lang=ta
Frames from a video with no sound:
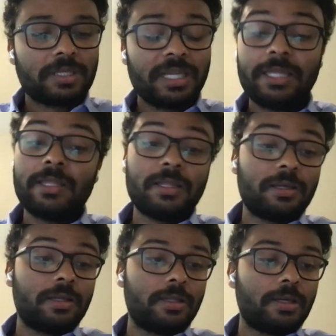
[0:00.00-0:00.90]
நீ
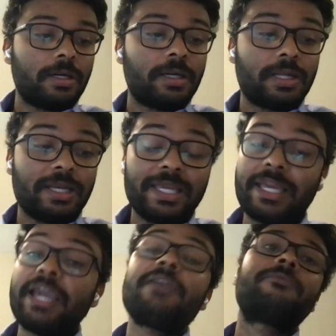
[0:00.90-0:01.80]
நீ
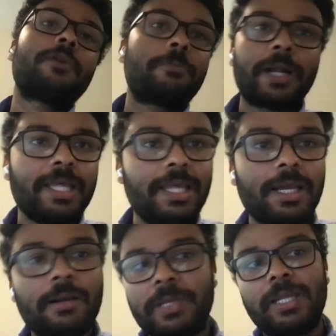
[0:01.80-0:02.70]
ஏன் இவ்வளவு
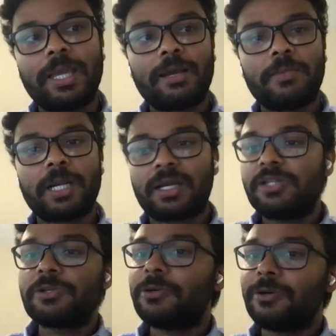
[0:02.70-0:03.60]
படிக்கல அப்படின்னு கேட்க மாட்டாங்க
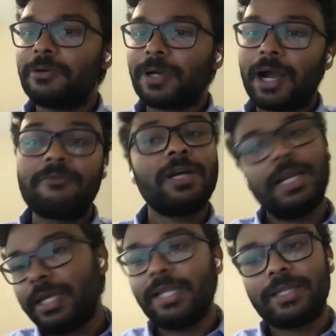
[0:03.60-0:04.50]
ஸோ
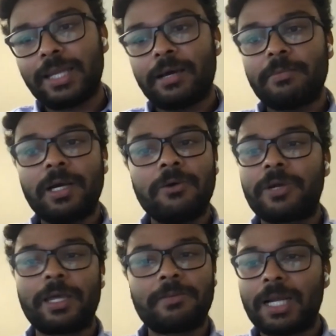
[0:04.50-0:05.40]
அவங்களுக்கே தெரியாம
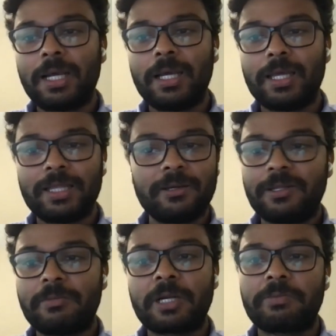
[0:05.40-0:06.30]
அவங்க என் மேல எந்த
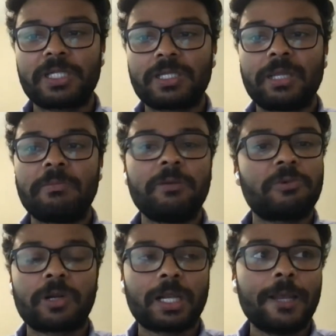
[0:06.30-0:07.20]
விதமான ப்ரெஷரையுமே
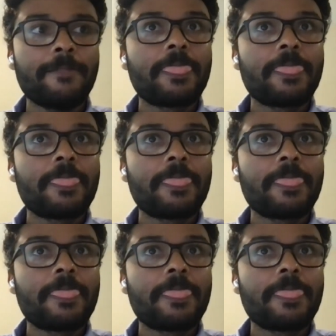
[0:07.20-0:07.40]
போடல